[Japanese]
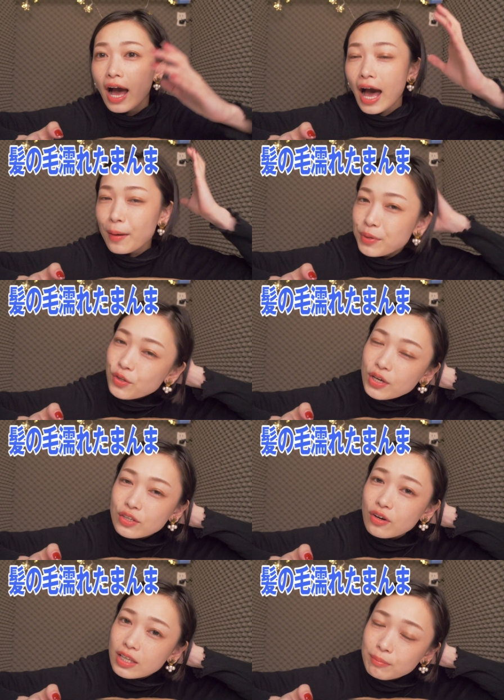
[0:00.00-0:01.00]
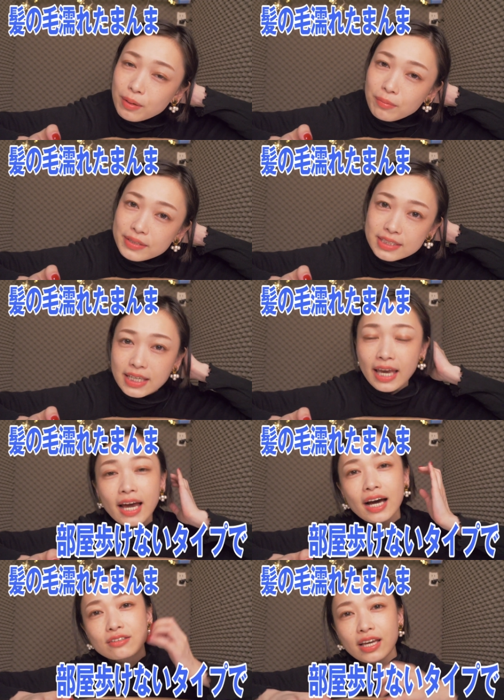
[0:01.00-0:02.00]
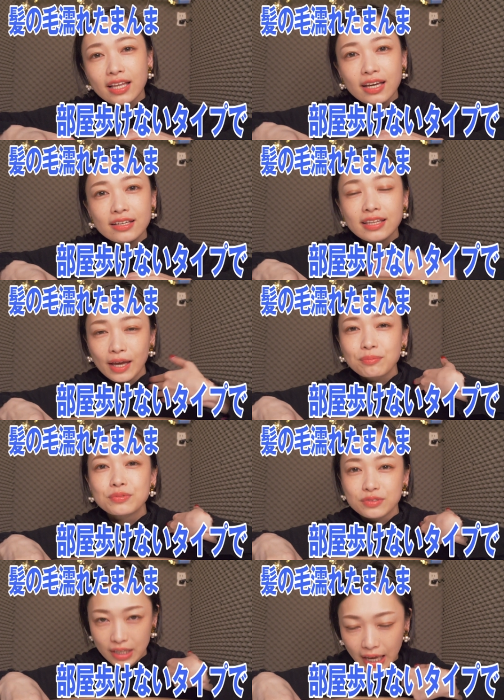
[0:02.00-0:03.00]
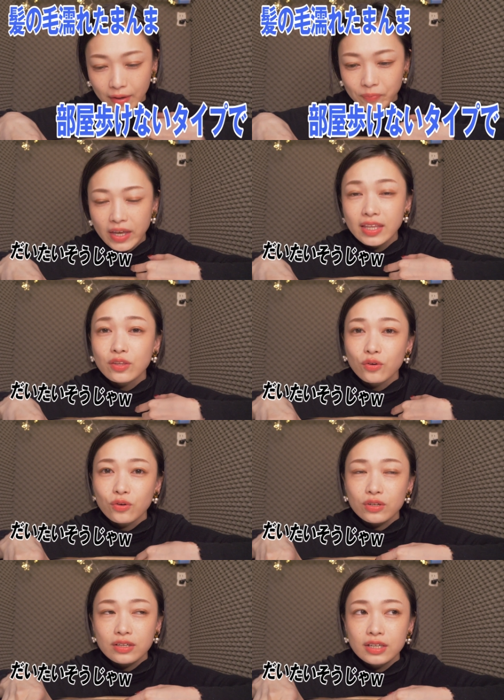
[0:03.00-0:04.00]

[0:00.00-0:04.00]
髪の毛濡れたまま私部屋歩けないタイプで、変なところ